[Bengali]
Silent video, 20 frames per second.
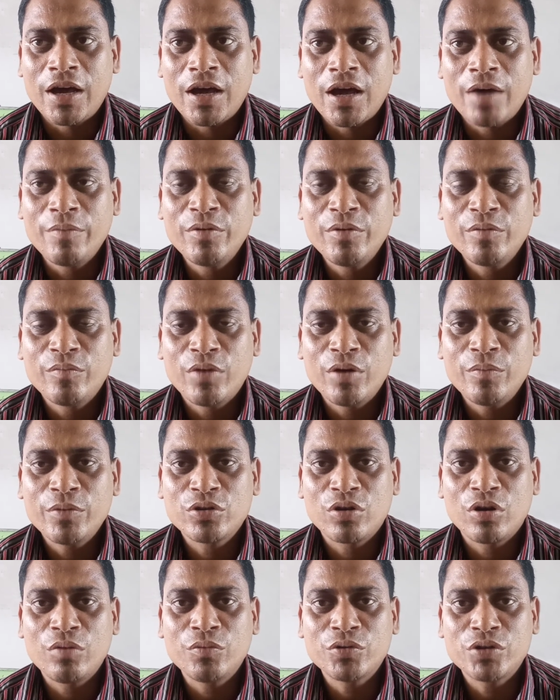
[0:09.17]
আমি মোহাম্মদ
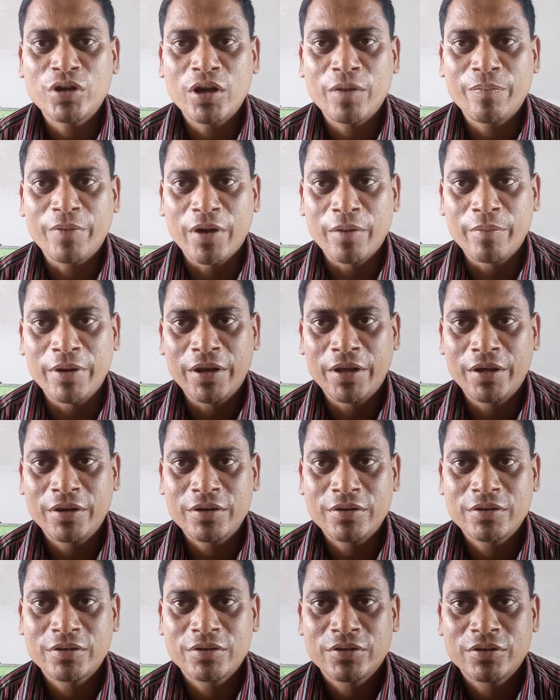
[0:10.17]
রহমতুল্লাহ প্রামাণিক
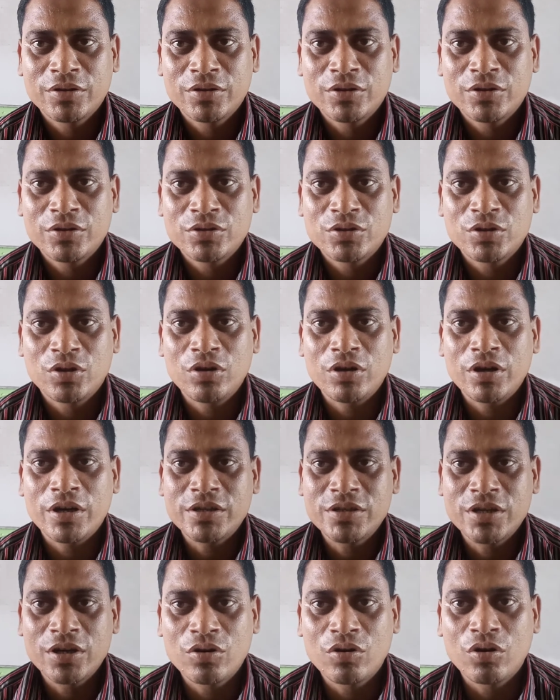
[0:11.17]
সহকারী
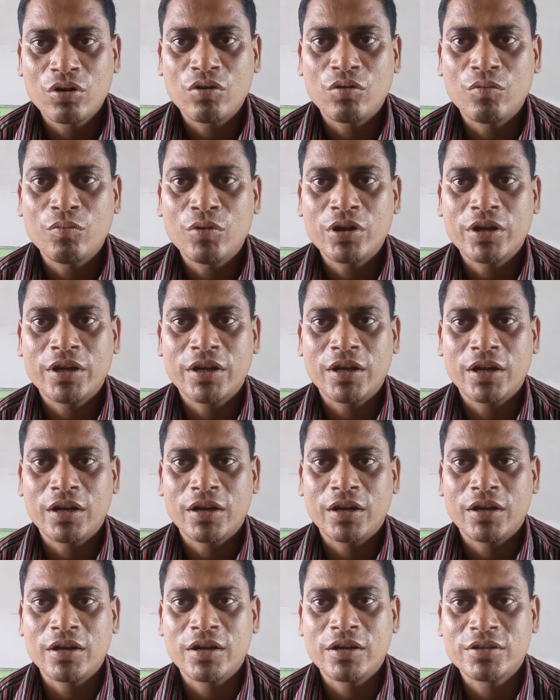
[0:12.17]
শিক্ষক ওমর কিন্ডার
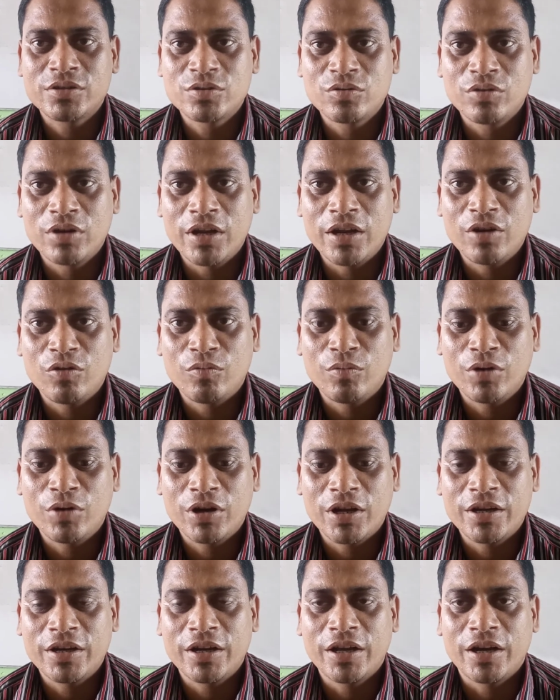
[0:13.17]
গার্ডেন স্কুল অ্যান্ড ওমর
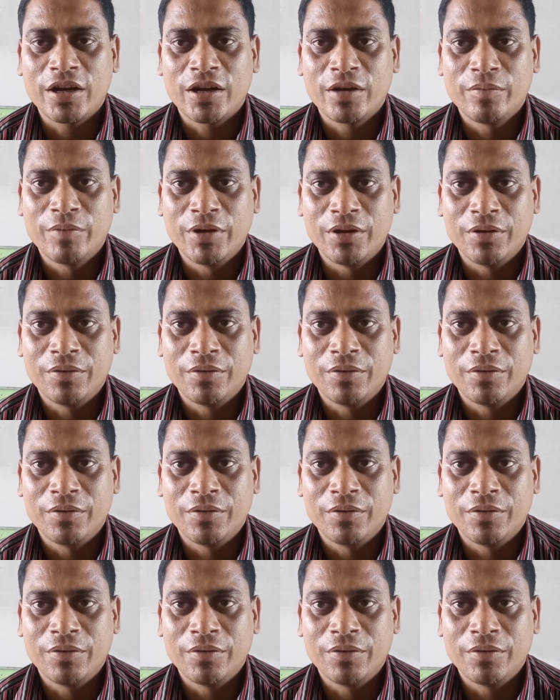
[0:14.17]
গার্ডেন একাডেমি